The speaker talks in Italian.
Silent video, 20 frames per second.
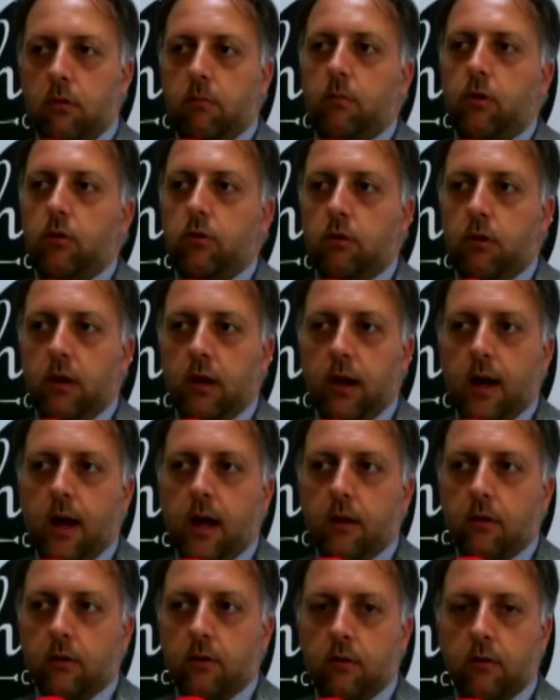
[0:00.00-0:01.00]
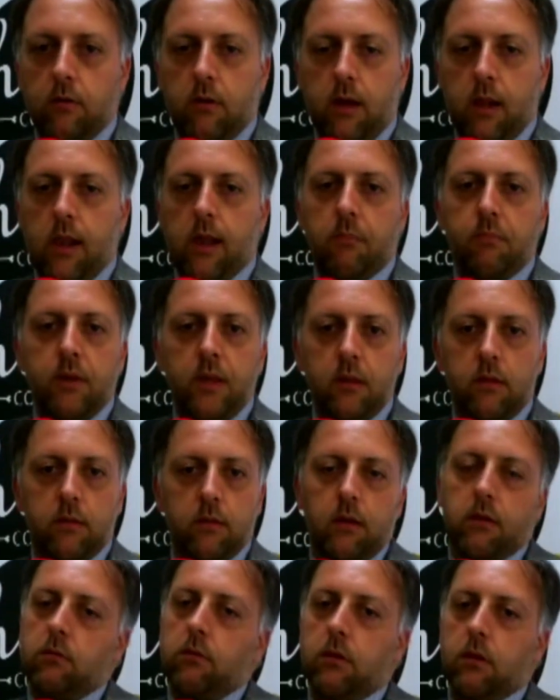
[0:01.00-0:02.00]
mondo legato alla
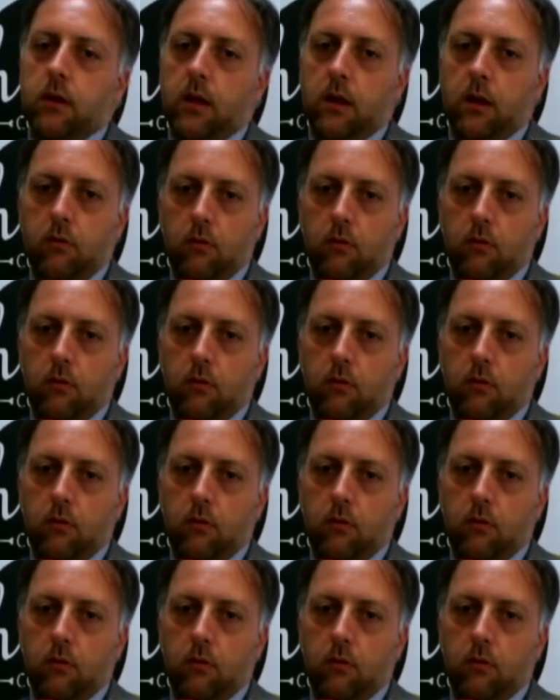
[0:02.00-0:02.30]
pizza e quindi alle